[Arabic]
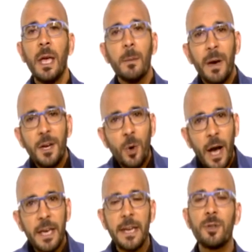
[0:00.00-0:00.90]
بنيوا
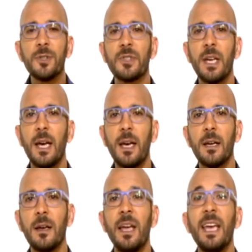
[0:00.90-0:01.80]
حياتهم صح
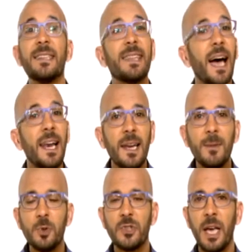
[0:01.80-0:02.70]

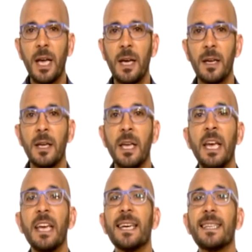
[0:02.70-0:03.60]
تعلموا صح
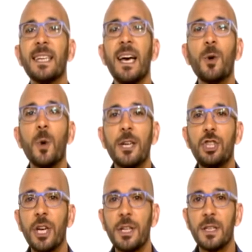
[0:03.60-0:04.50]
اختاروا
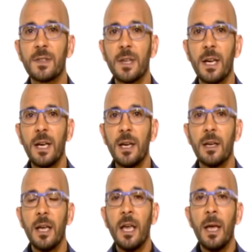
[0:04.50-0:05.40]
الشريك صح
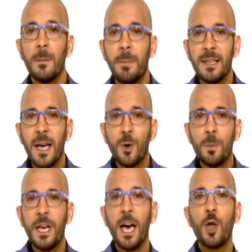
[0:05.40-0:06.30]
بدأوا
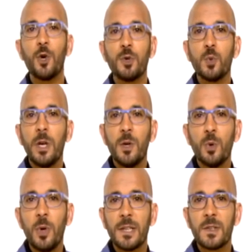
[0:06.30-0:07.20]
بالخطوة
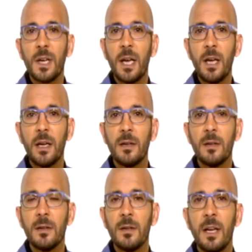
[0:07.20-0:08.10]
الأولى صح
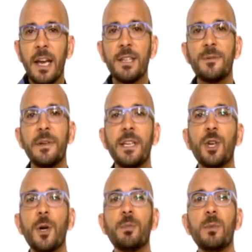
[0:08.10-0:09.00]
لا
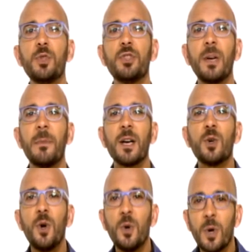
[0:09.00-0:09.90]
يتفاجئوا بمجتمع
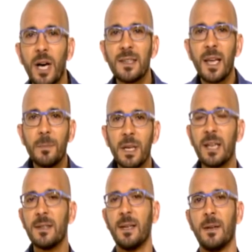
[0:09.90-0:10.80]
كله خطأ
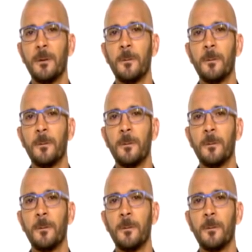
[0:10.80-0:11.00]
بخطأ